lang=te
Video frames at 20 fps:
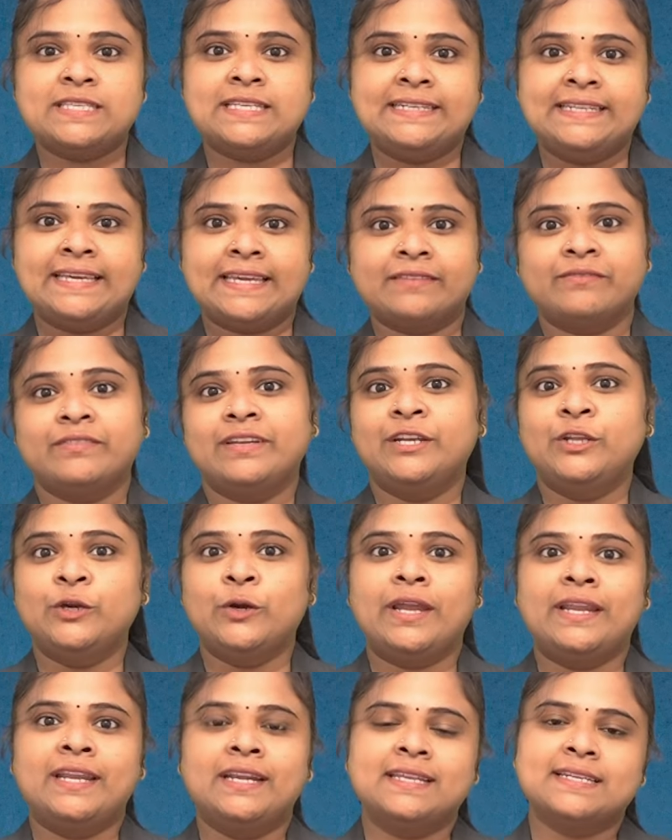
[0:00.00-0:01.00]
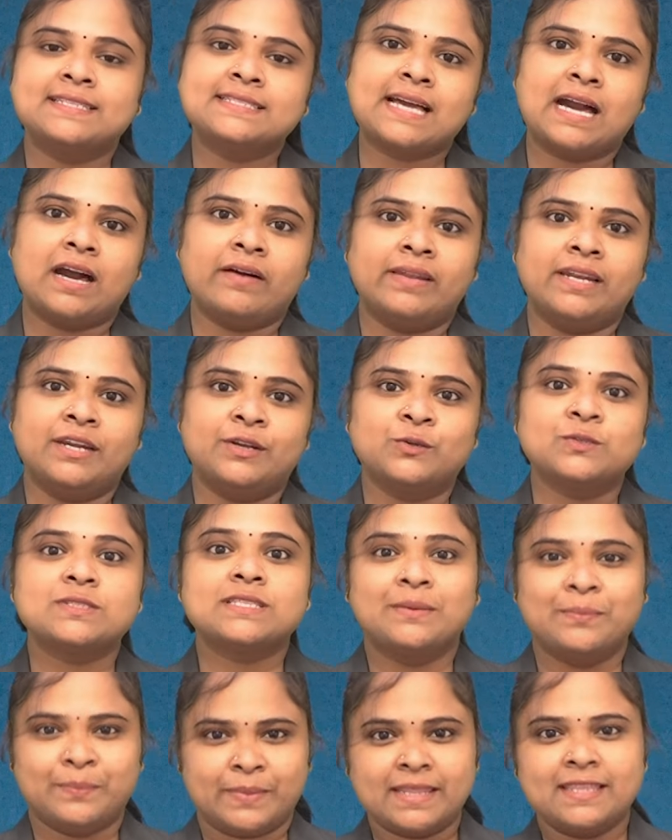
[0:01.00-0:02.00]
సీనియర్ వీడియో ఎడిటర్స్ కావాలను
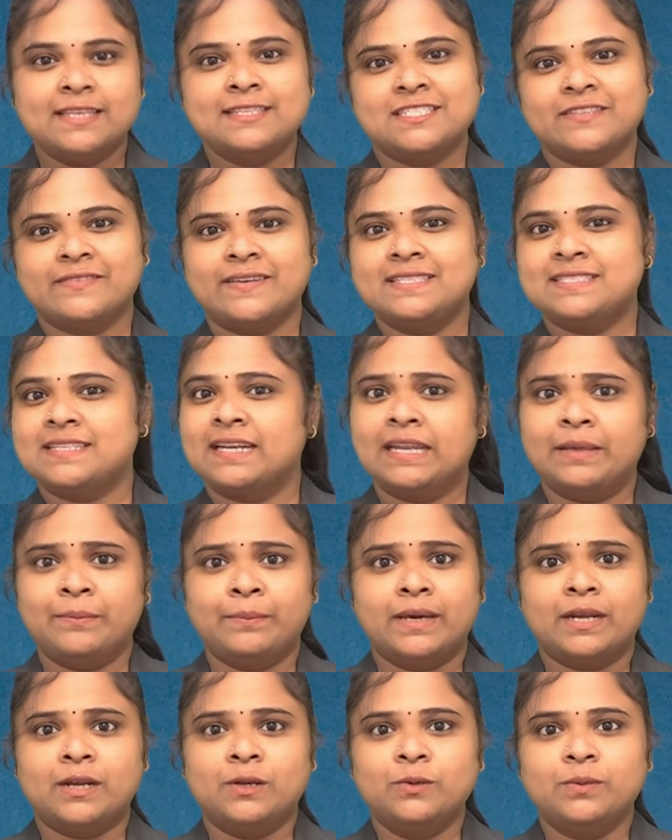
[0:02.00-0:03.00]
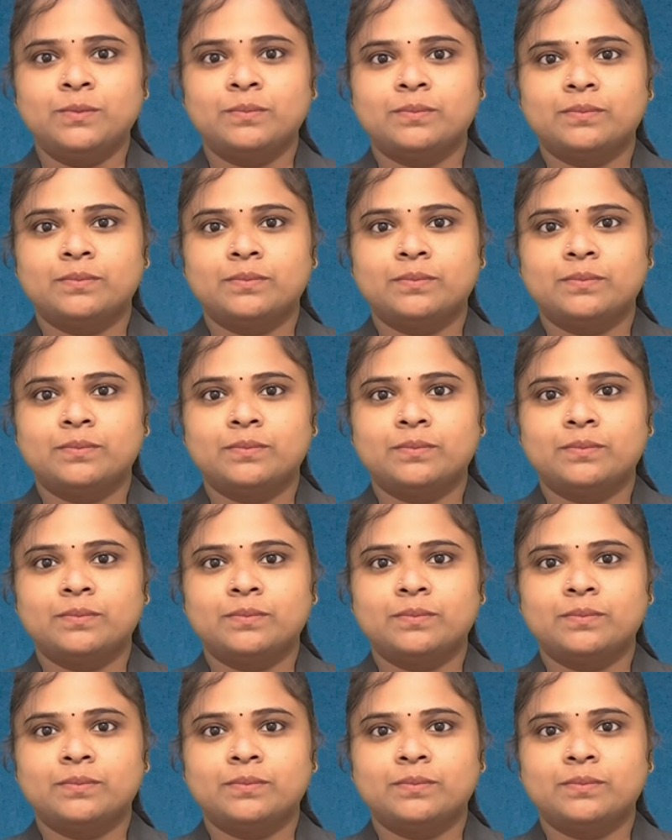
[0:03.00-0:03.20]
సంప్రదించవలసిన నెంబర్లు